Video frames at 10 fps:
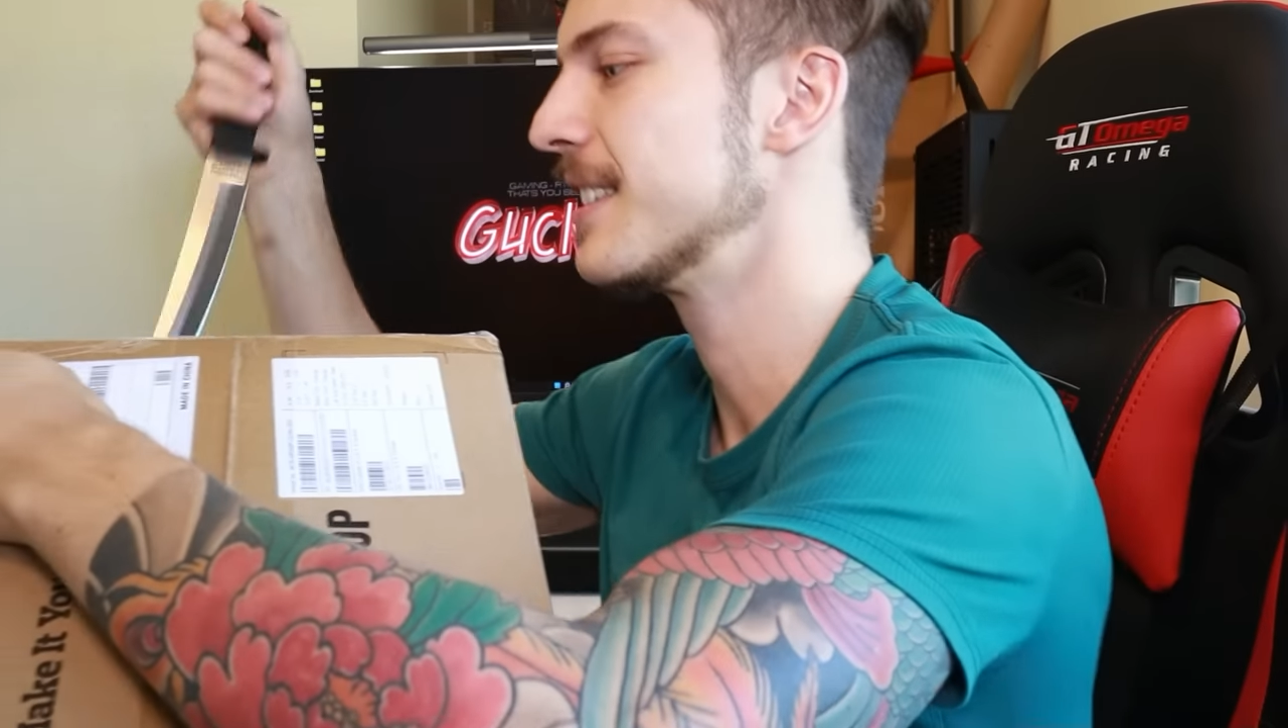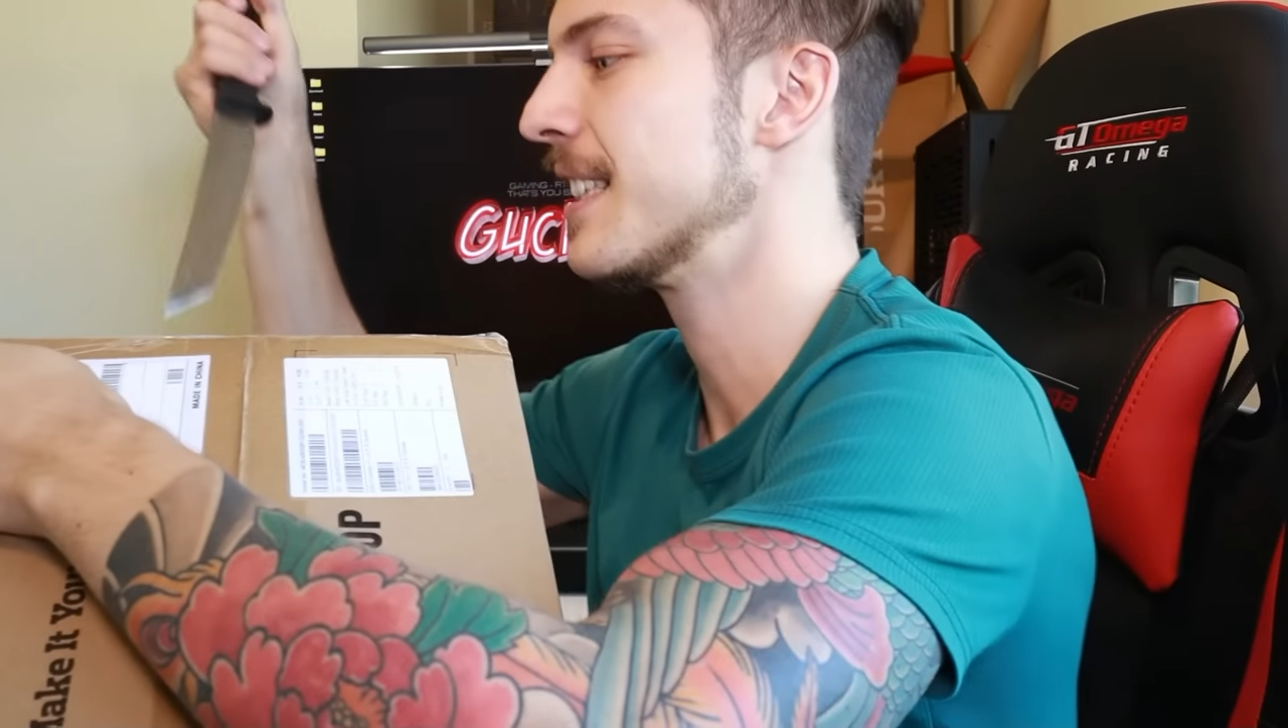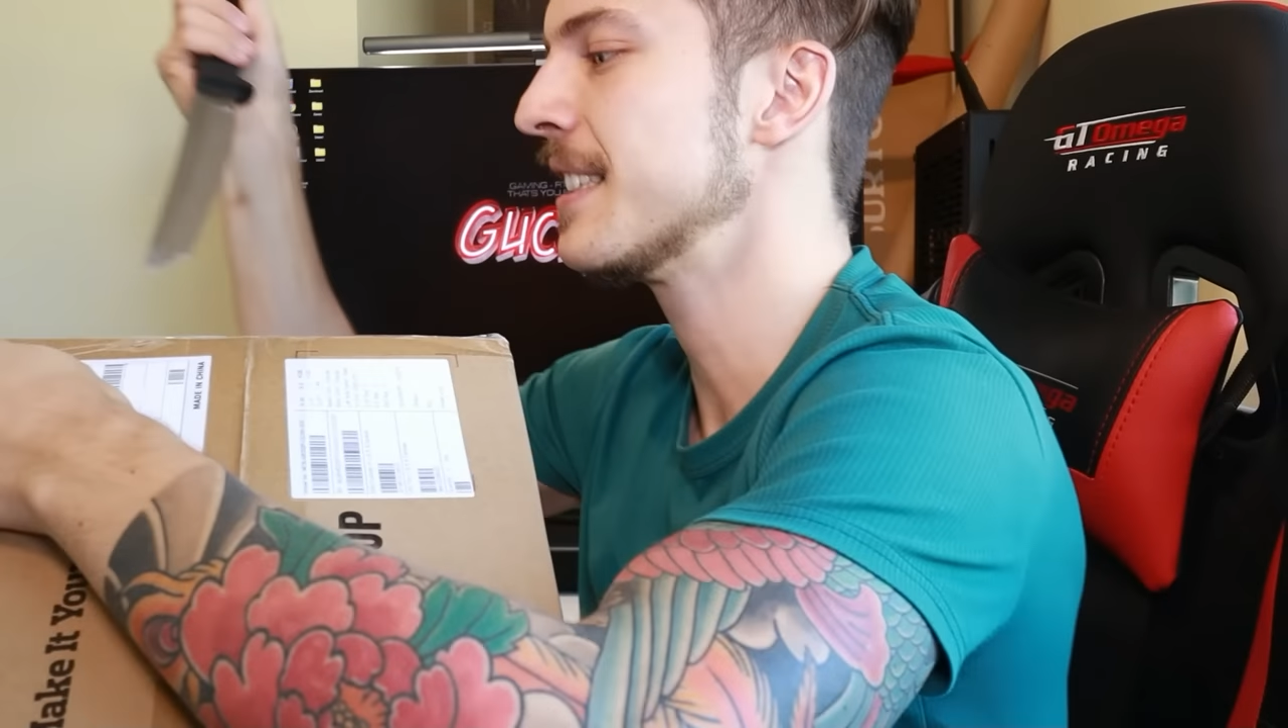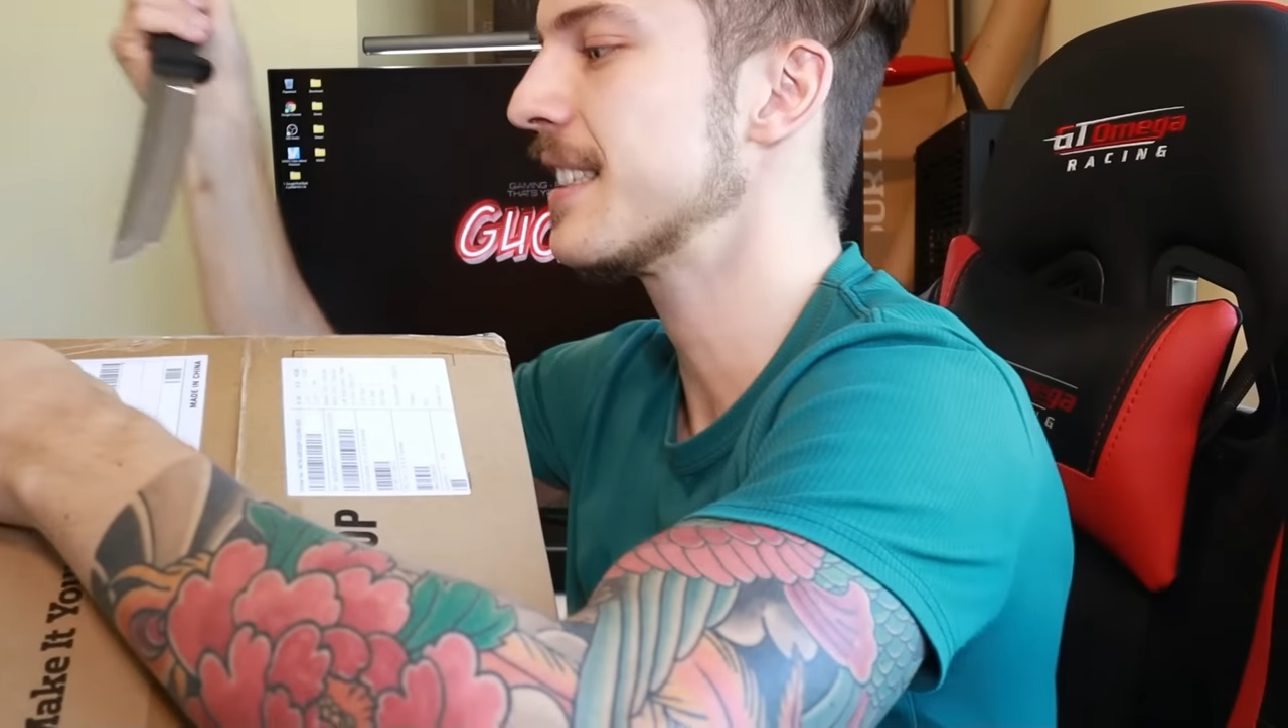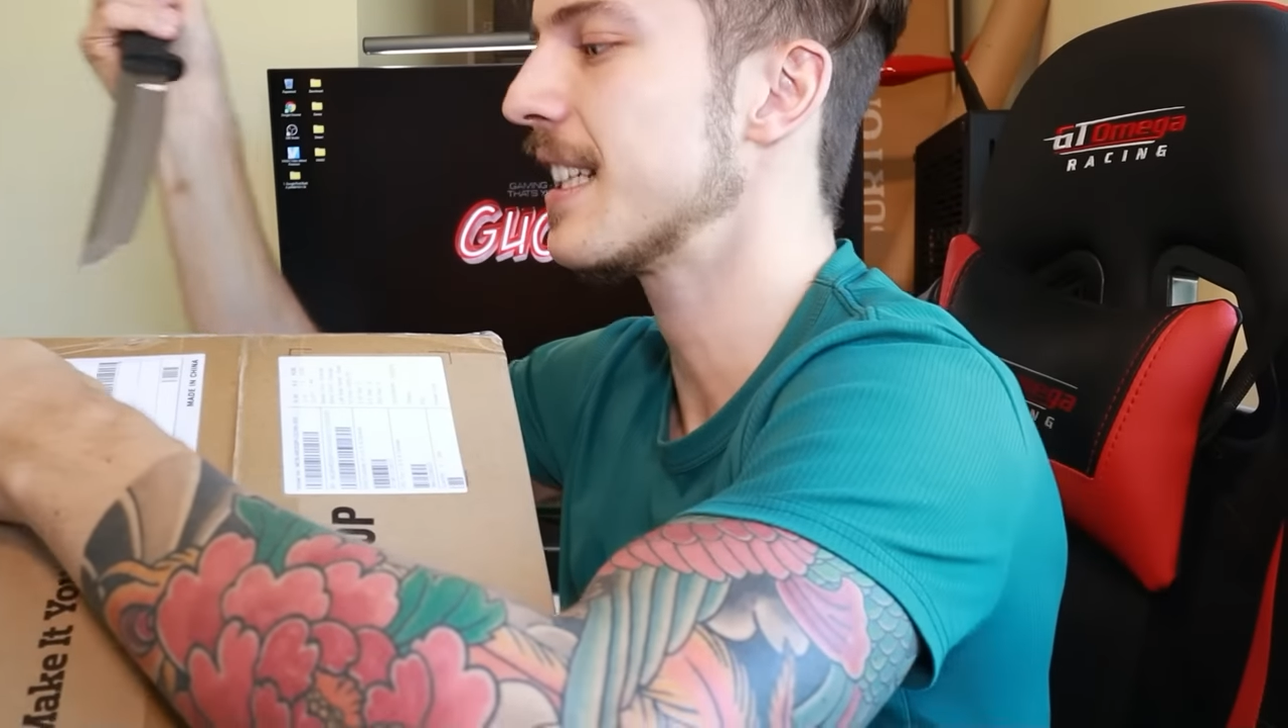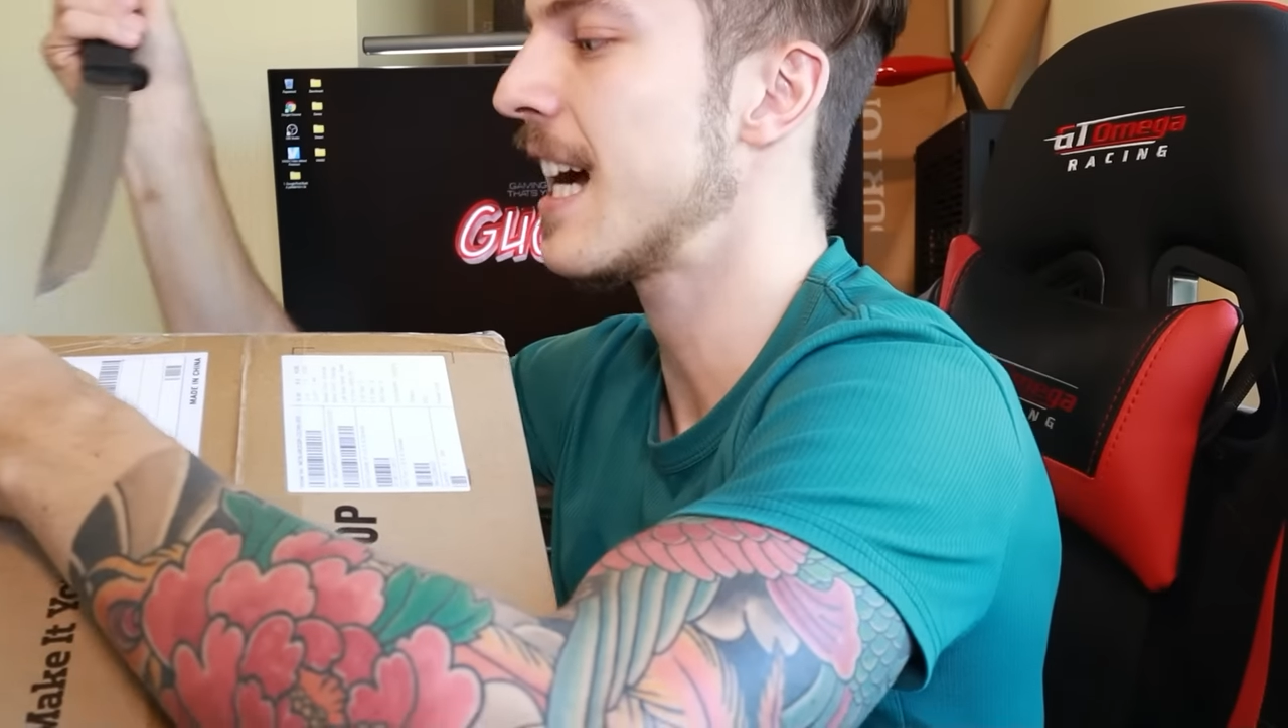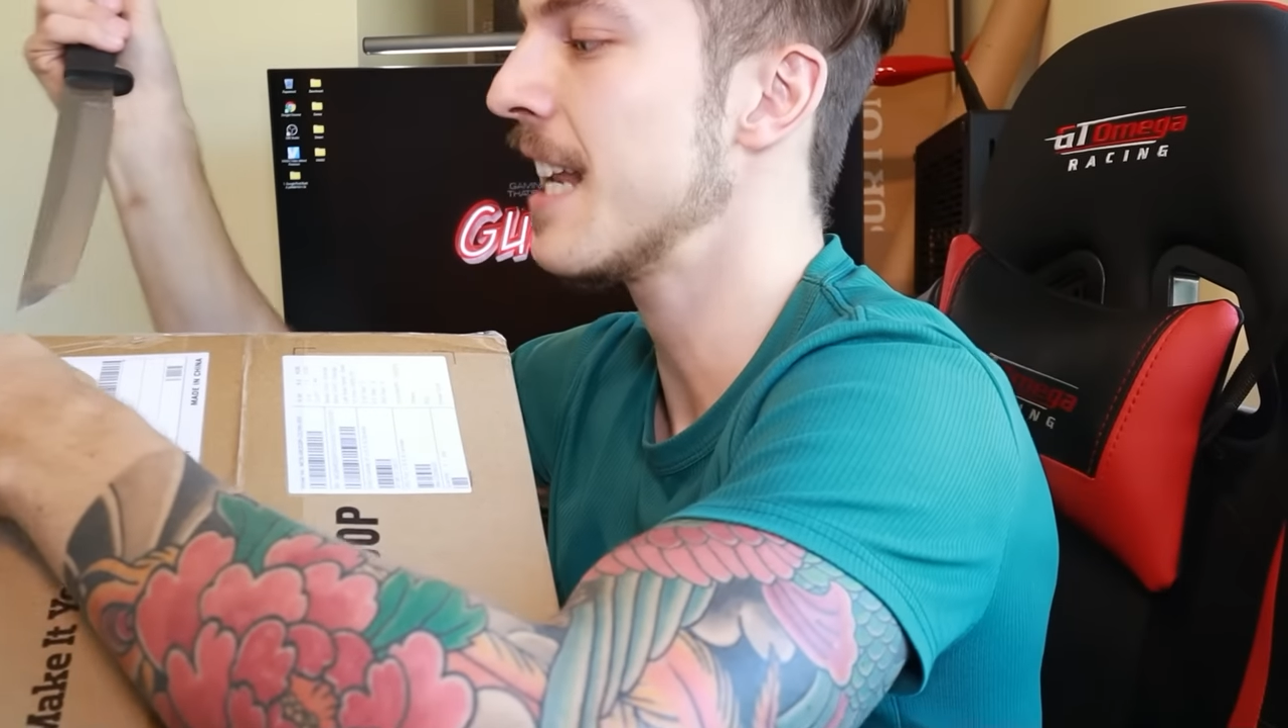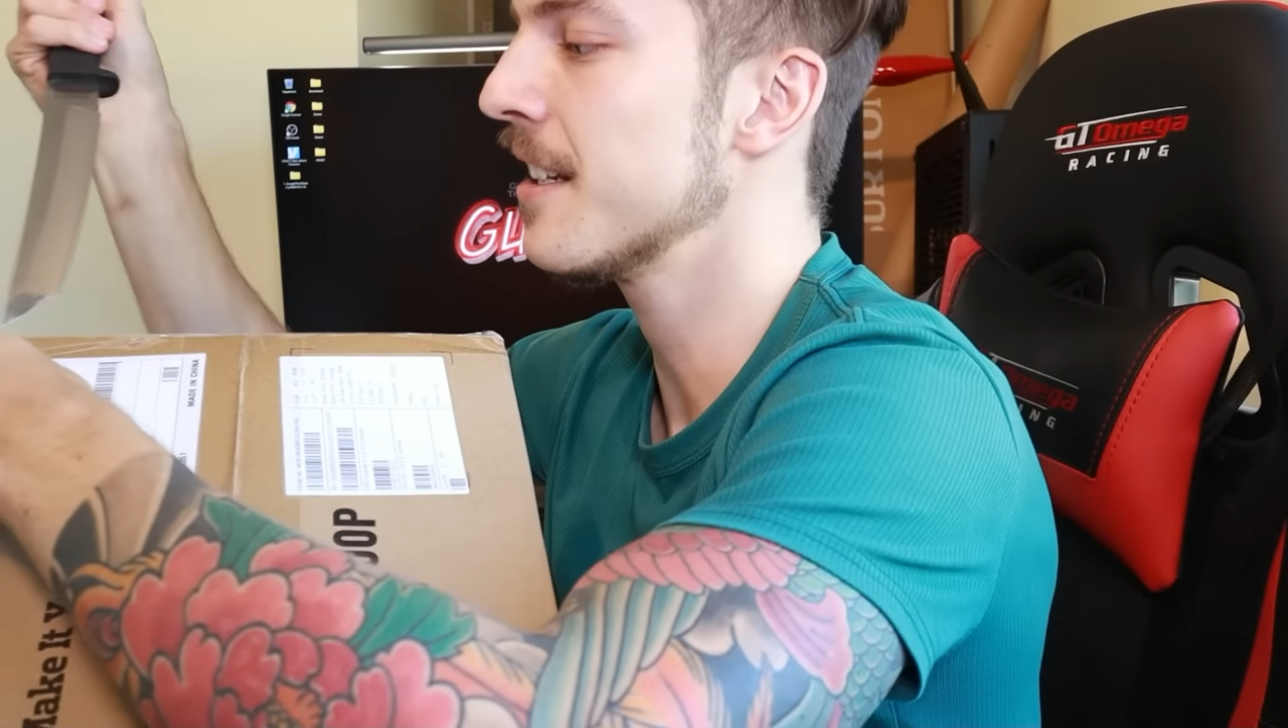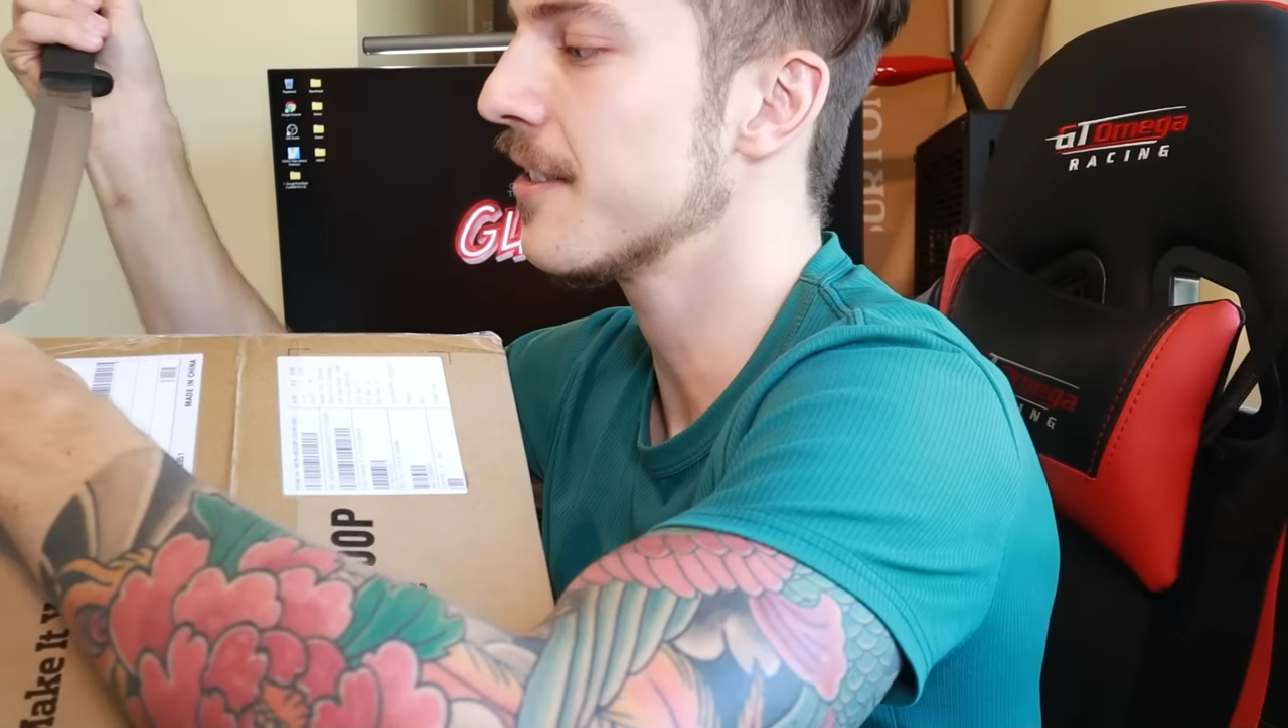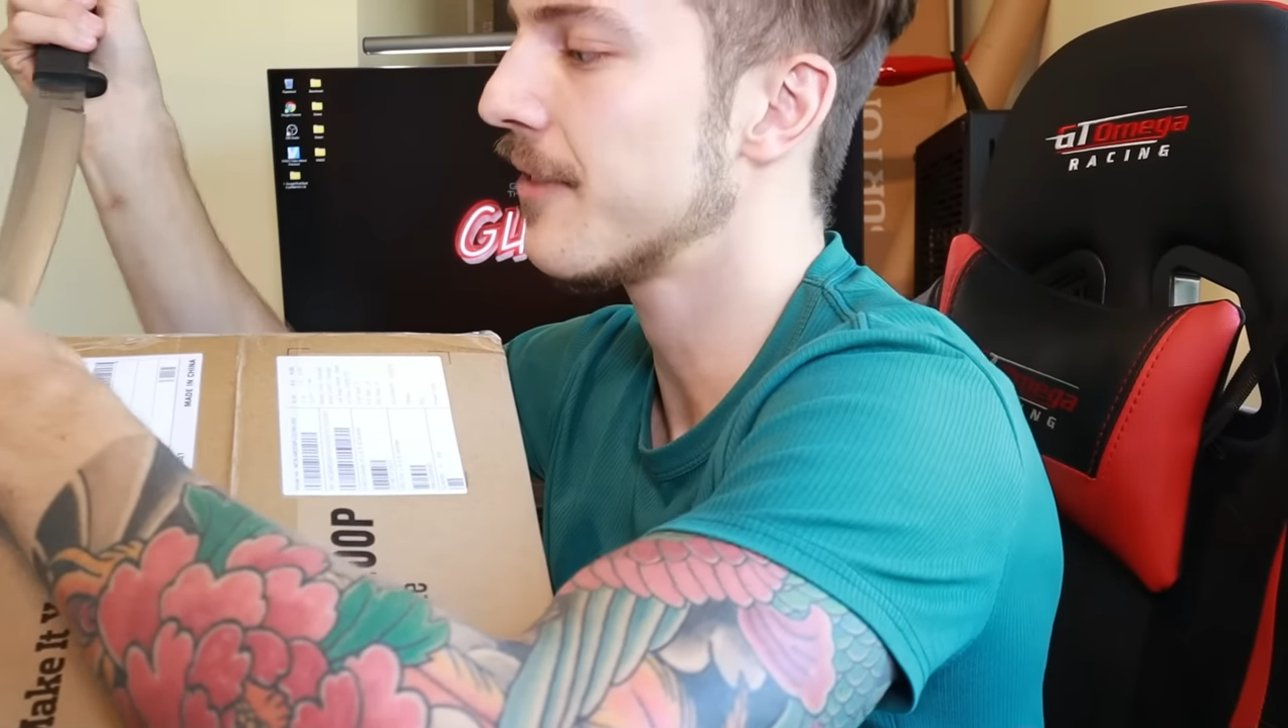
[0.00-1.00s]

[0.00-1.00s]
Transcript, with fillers: sind alle